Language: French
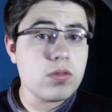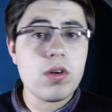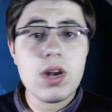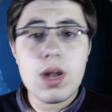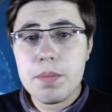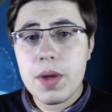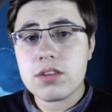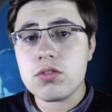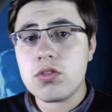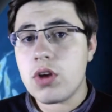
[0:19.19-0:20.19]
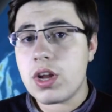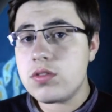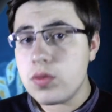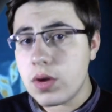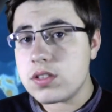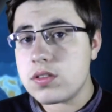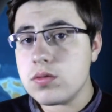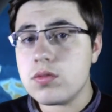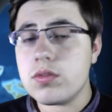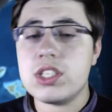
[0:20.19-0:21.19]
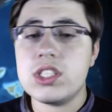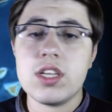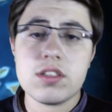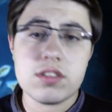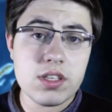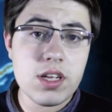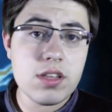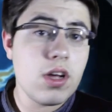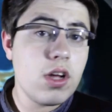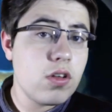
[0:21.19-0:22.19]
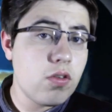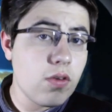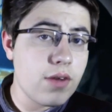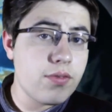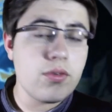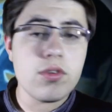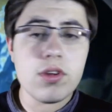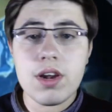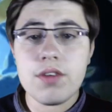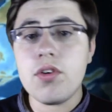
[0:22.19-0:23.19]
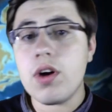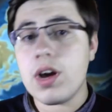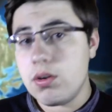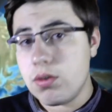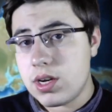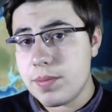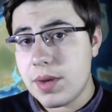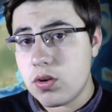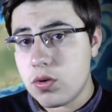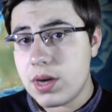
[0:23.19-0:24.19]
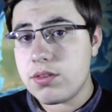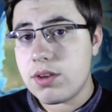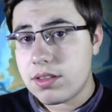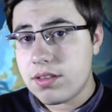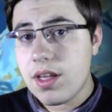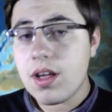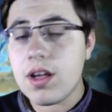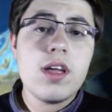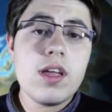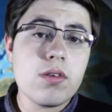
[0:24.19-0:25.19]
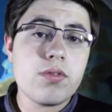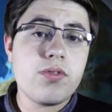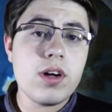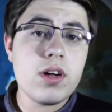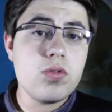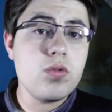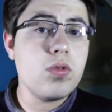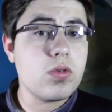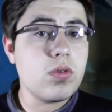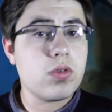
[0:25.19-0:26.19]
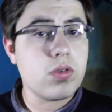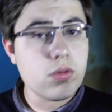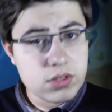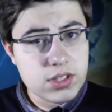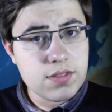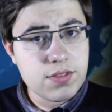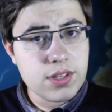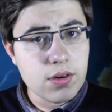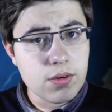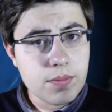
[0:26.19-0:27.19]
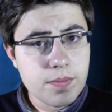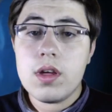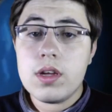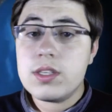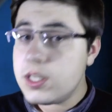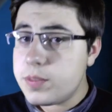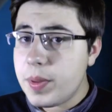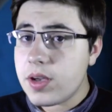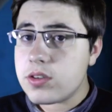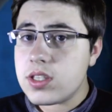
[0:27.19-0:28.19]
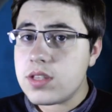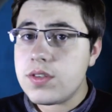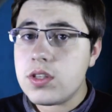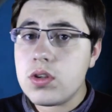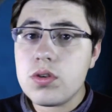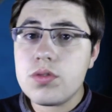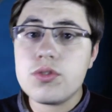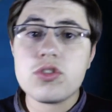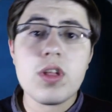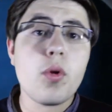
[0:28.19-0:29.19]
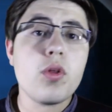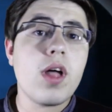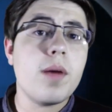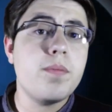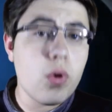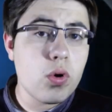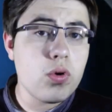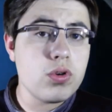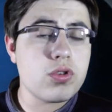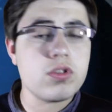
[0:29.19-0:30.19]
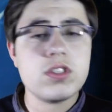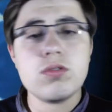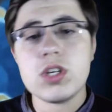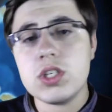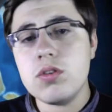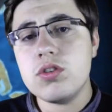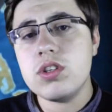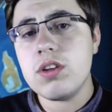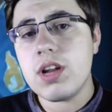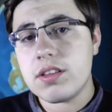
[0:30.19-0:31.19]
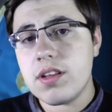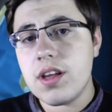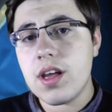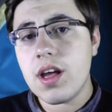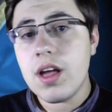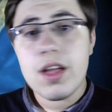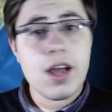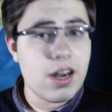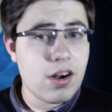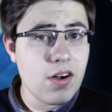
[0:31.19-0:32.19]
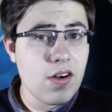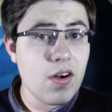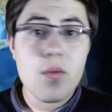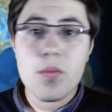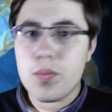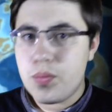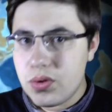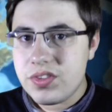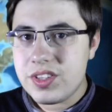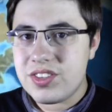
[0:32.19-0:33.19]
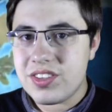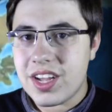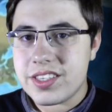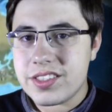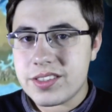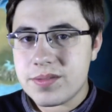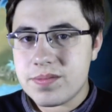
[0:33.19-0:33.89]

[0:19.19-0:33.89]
de l'impact de la surrection de la chaîne hercynienne sur la faune, la flore et le climat global de la Terre, et enfin nous conclurons cette vidéo. J'espère que cette vidéo vous en apprendra beaucoup sur l'histoire géologique de la Terre, alors bon visionnage